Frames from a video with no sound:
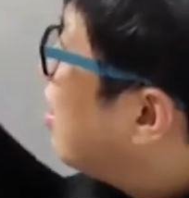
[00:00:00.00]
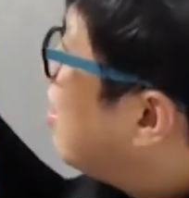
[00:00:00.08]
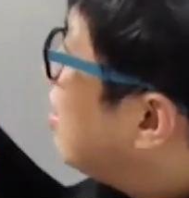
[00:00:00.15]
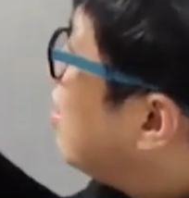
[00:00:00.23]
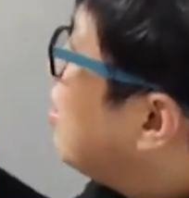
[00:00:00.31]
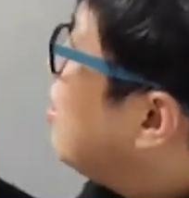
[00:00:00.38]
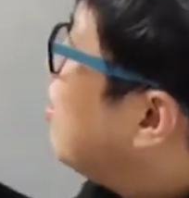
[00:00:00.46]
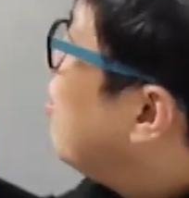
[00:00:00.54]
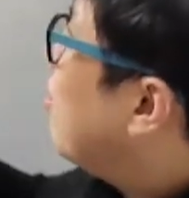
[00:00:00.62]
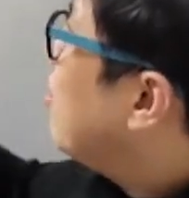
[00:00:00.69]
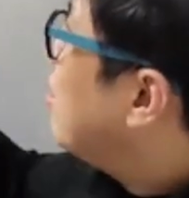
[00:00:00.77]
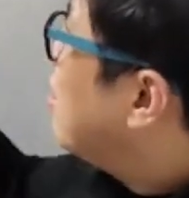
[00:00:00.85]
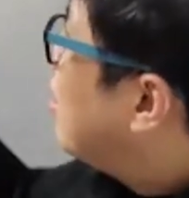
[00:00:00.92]
그래서 이런
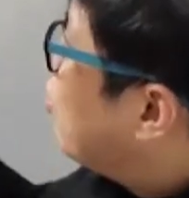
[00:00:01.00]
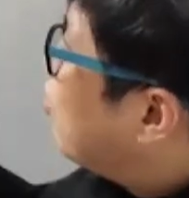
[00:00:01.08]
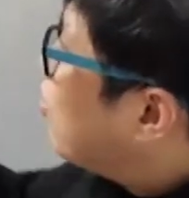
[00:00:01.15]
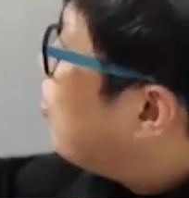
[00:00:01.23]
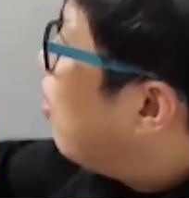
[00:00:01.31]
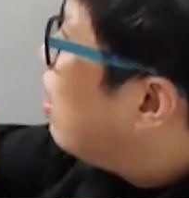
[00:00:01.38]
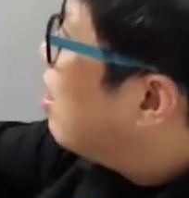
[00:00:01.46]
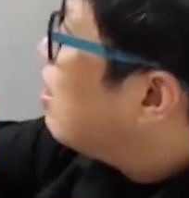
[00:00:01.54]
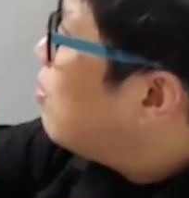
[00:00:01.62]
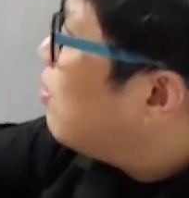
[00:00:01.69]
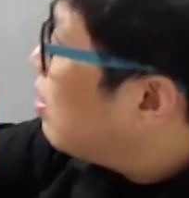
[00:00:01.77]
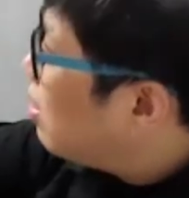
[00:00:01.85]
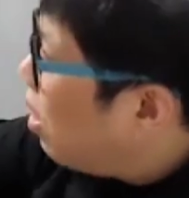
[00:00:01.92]
거를 이제
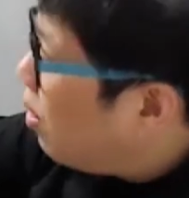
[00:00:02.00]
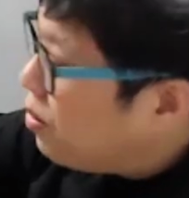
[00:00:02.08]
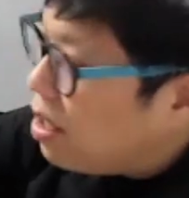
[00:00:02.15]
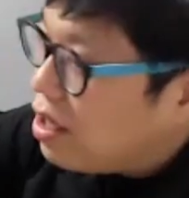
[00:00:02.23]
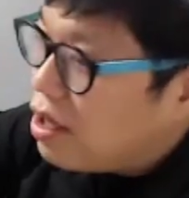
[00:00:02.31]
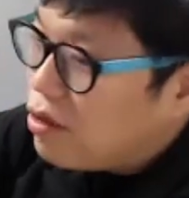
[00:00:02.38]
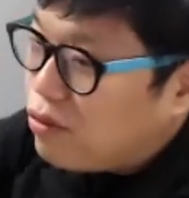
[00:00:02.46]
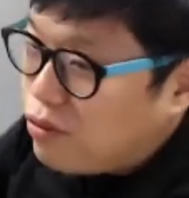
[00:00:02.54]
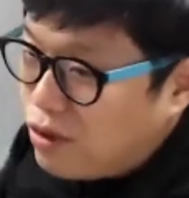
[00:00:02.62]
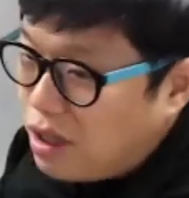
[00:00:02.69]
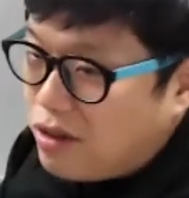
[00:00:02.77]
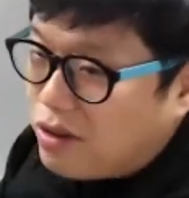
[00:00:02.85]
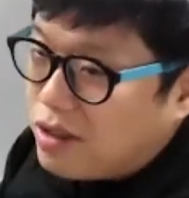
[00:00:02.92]
수정하기 위해서 나온 게 이제
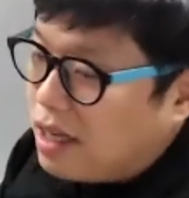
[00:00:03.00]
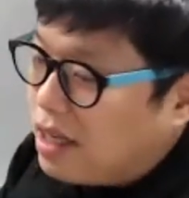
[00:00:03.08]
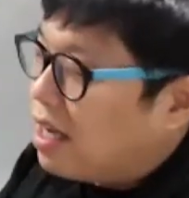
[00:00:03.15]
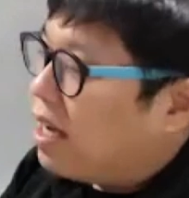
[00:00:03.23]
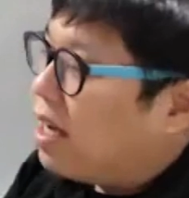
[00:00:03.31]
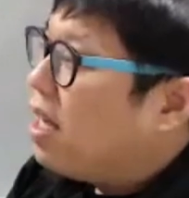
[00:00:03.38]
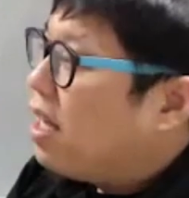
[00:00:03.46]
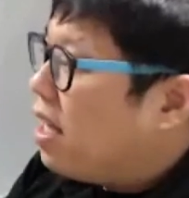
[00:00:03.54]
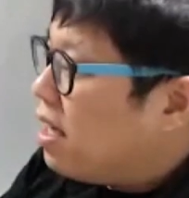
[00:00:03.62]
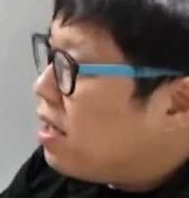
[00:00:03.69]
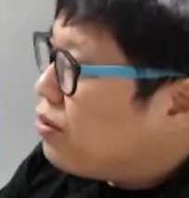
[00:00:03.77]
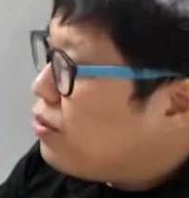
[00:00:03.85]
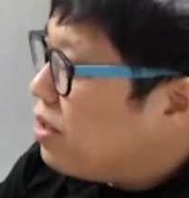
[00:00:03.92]
유대 정책이야.
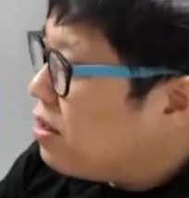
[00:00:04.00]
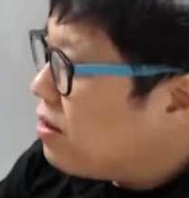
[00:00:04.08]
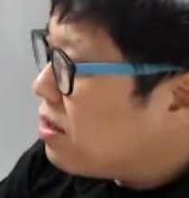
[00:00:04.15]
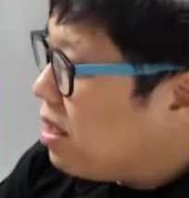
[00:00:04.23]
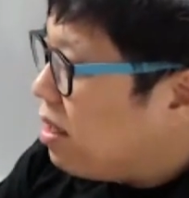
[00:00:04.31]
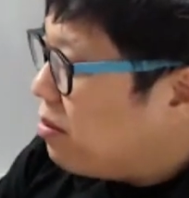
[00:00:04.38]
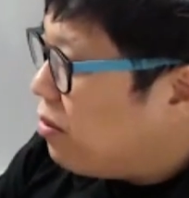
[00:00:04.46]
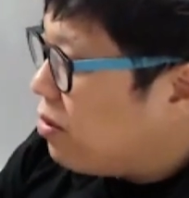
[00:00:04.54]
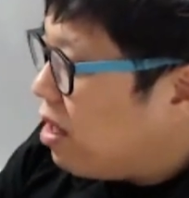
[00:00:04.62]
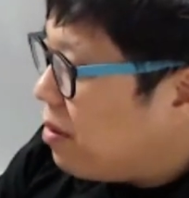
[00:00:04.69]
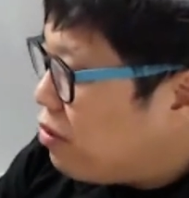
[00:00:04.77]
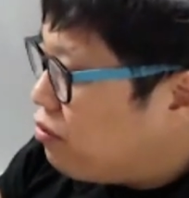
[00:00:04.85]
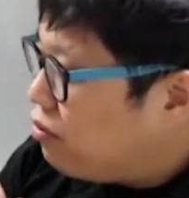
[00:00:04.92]
유대 정책은
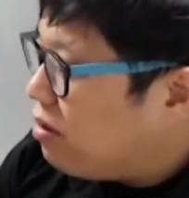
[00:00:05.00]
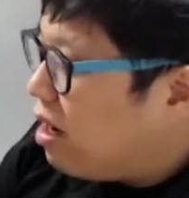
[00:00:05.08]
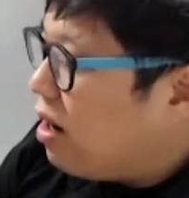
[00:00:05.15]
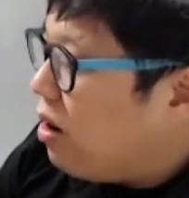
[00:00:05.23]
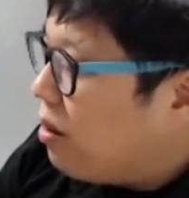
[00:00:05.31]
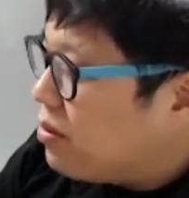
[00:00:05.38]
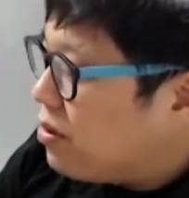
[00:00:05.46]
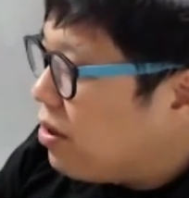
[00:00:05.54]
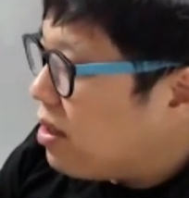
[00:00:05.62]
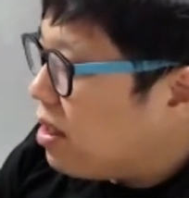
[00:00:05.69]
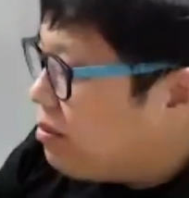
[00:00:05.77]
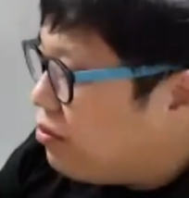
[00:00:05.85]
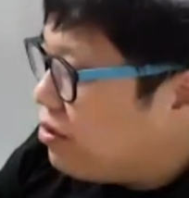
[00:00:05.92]
뭐냐면 국가가
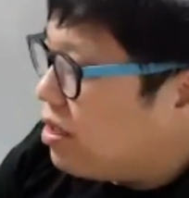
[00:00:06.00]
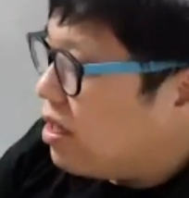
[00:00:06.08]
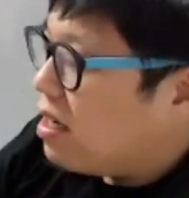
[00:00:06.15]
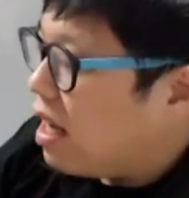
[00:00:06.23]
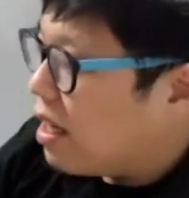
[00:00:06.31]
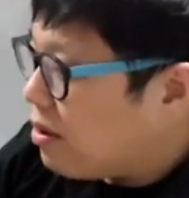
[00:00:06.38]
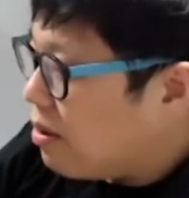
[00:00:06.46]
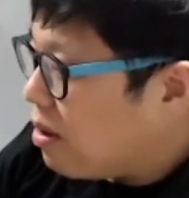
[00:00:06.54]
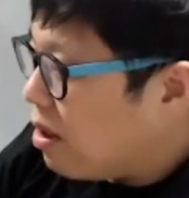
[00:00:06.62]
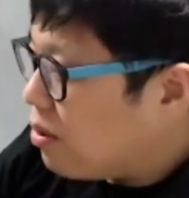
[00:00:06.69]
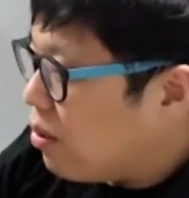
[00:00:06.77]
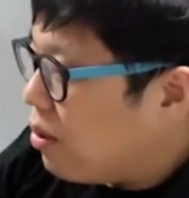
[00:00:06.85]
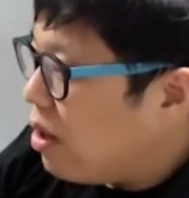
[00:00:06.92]
엄청난 부채를
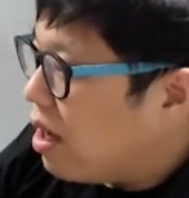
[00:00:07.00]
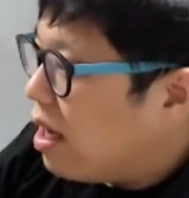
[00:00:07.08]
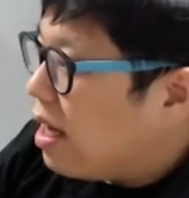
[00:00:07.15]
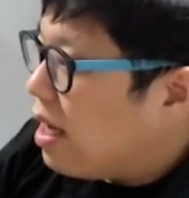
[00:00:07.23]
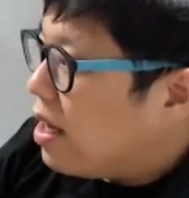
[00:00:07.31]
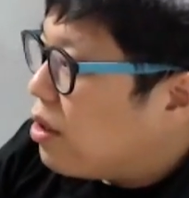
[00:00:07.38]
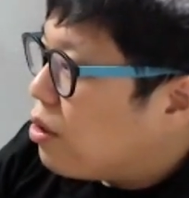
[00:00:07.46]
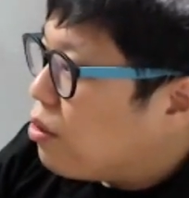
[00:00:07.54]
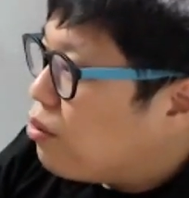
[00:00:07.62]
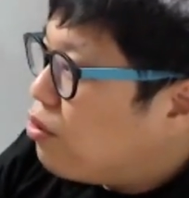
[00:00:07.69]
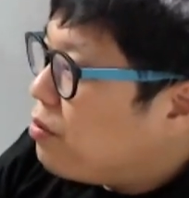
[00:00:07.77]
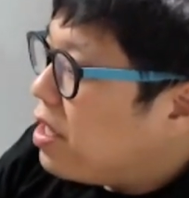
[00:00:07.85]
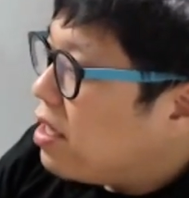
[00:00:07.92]
안더라도
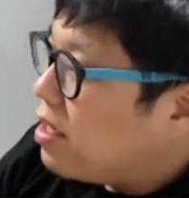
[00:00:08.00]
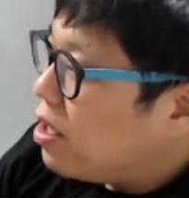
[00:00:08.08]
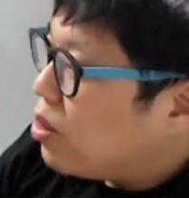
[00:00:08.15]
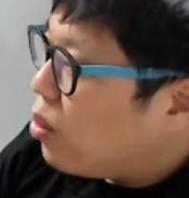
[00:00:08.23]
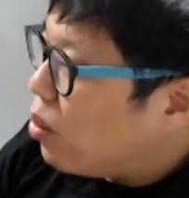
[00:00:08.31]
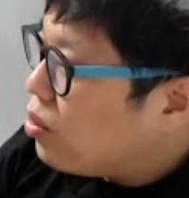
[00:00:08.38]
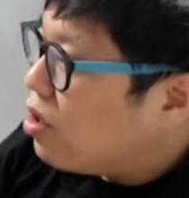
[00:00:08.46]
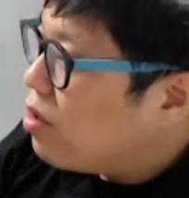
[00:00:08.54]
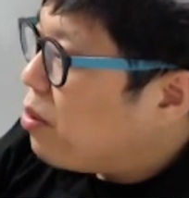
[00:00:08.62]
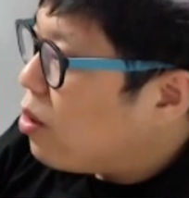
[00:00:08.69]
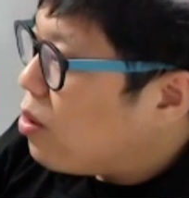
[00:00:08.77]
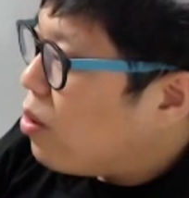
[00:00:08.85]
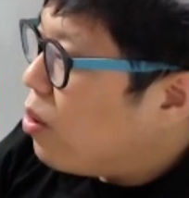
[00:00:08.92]
국민들이 돈을
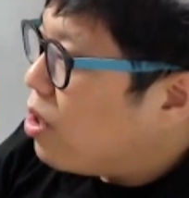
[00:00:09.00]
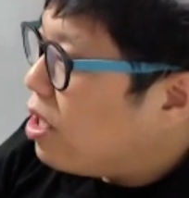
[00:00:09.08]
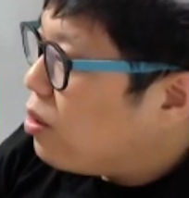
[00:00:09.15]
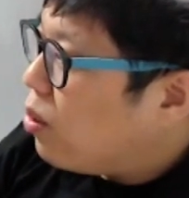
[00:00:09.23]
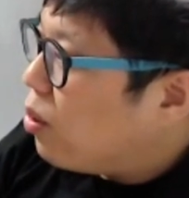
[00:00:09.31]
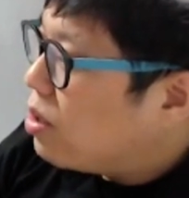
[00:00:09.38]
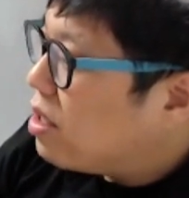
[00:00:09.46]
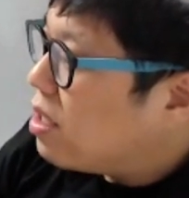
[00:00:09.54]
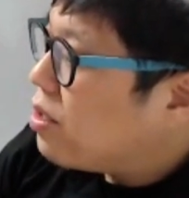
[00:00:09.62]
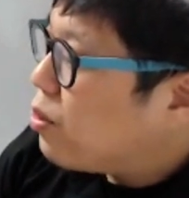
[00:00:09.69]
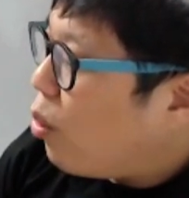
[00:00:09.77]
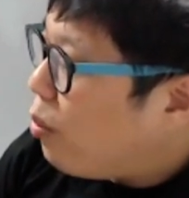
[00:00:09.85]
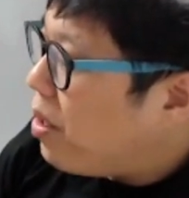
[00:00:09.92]
벌고 이 돈을
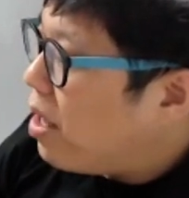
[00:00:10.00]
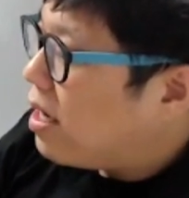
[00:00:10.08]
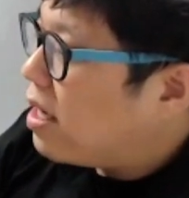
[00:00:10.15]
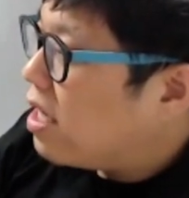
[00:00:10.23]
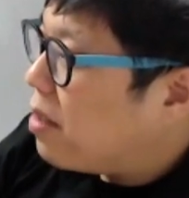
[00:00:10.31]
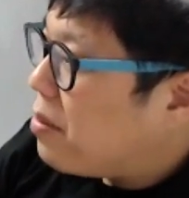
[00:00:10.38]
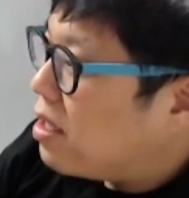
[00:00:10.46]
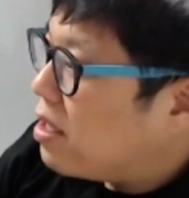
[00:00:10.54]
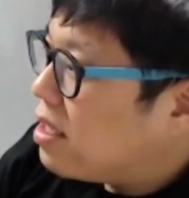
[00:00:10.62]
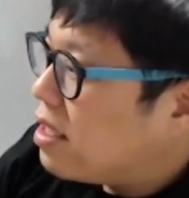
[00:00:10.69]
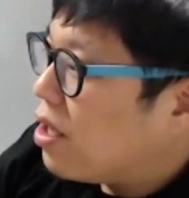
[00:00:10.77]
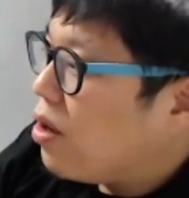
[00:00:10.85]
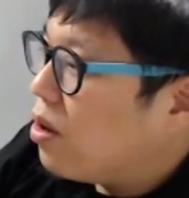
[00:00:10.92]
소비하게 되면 은
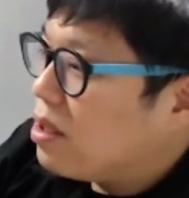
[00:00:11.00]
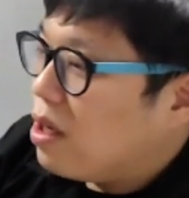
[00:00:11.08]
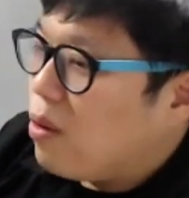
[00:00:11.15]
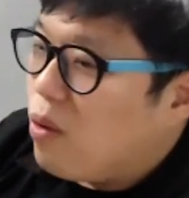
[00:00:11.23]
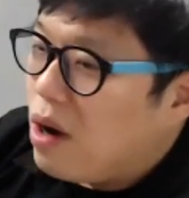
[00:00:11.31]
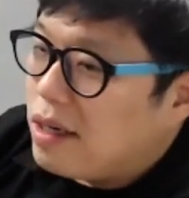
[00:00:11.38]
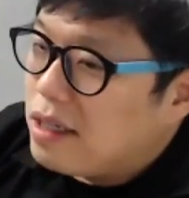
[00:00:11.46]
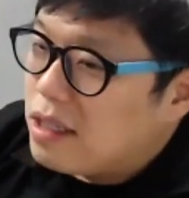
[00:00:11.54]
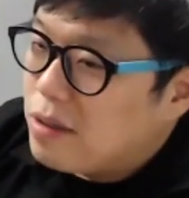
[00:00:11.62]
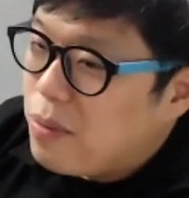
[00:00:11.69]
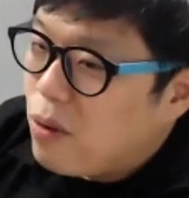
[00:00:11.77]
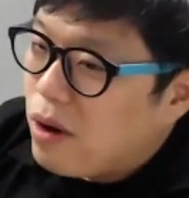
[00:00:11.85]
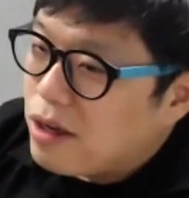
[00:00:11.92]
이제 경제 공황을
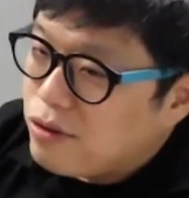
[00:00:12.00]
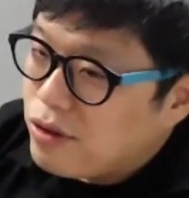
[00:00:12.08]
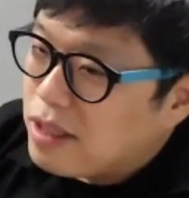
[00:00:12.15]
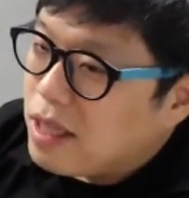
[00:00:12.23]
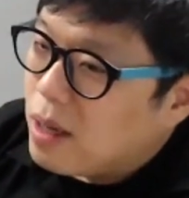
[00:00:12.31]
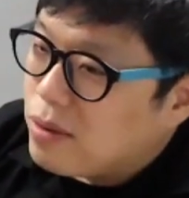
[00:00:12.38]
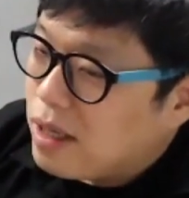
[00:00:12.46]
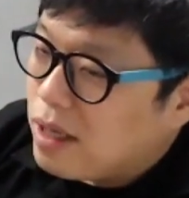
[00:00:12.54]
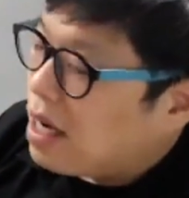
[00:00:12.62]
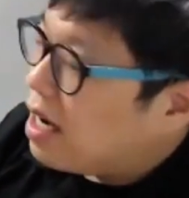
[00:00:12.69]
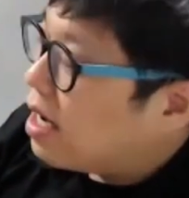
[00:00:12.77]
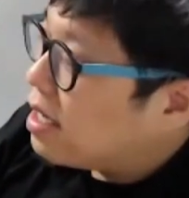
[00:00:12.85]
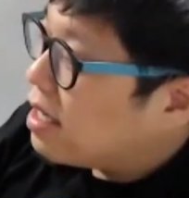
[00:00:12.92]
극복할 수 있다고
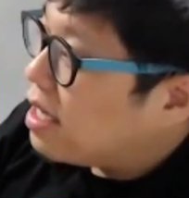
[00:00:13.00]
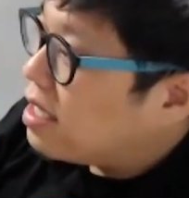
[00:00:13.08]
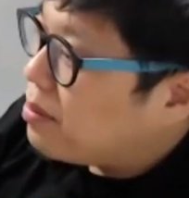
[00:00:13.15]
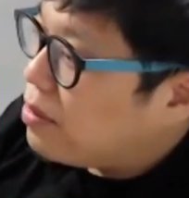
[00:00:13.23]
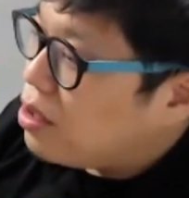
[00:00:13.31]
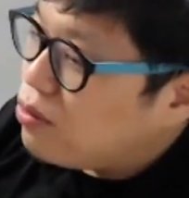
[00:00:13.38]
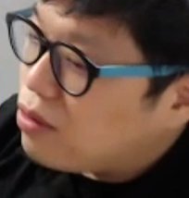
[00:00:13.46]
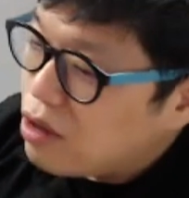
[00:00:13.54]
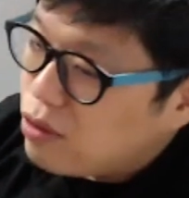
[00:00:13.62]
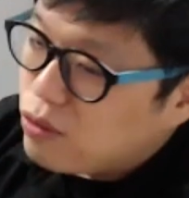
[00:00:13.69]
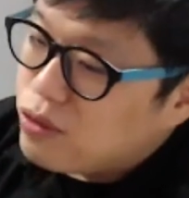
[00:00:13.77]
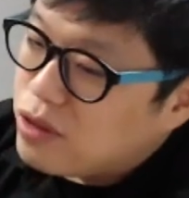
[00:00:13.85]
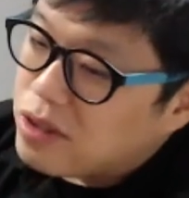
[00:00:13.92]
생각한 게 이제
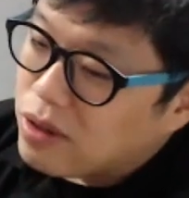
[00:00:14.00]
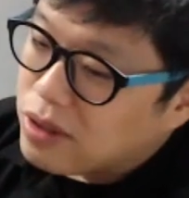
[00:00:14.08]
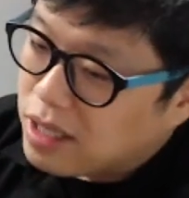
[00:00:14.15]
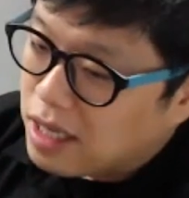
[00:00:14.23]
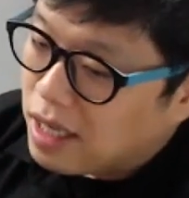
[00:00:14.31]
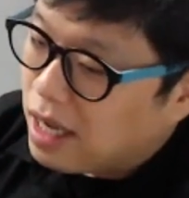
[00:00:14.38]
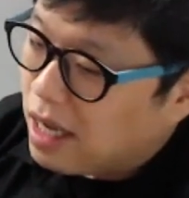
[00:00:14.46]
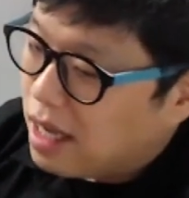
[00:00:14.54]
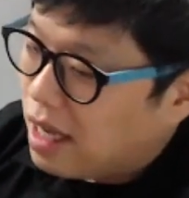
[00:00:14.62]
미국의 유대 정책이야.